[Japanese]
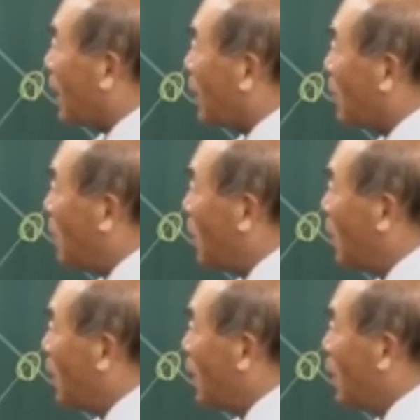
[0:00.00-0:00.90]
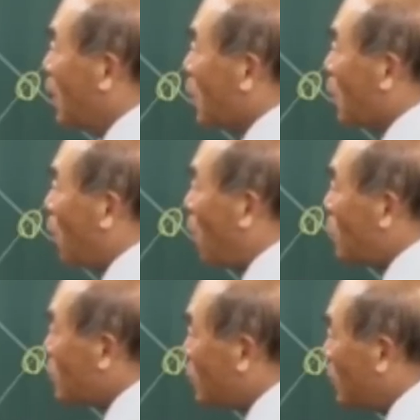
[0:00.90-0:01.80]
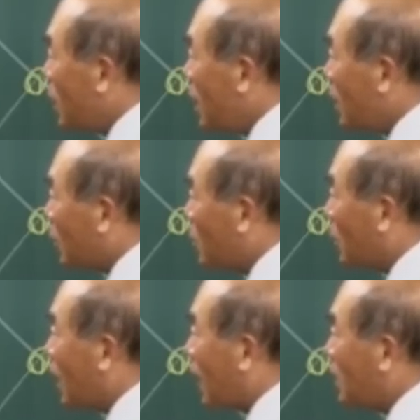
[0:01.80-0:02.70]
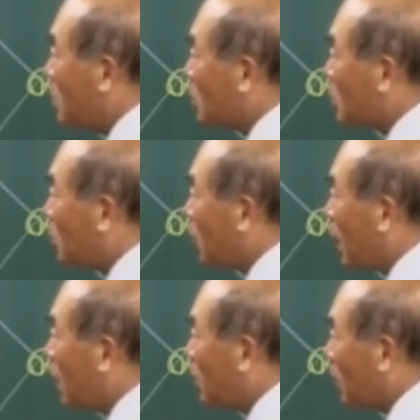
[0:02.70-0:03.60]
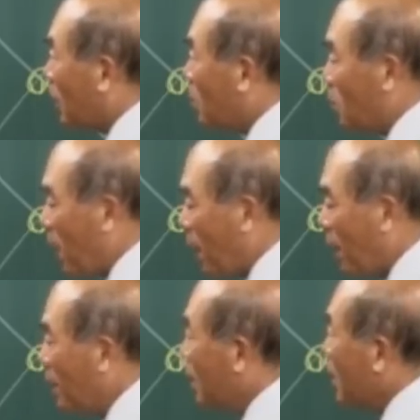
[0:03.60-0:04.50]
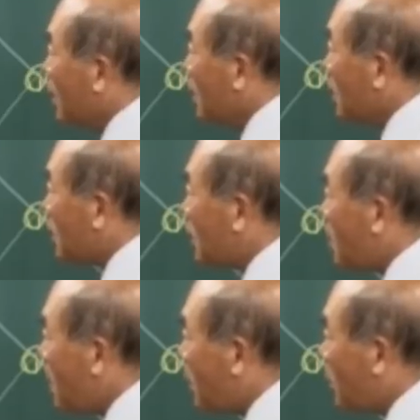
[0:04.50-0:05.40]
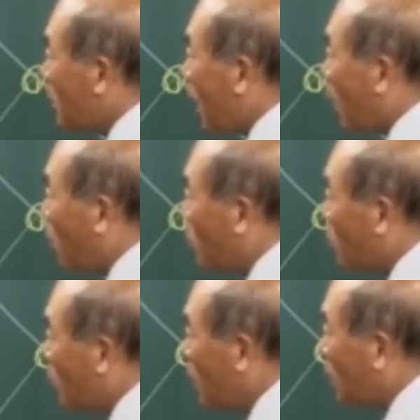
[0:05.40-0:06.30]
けどもコンクリートも何も使うてへんのにもっぺんセメントやコンクリー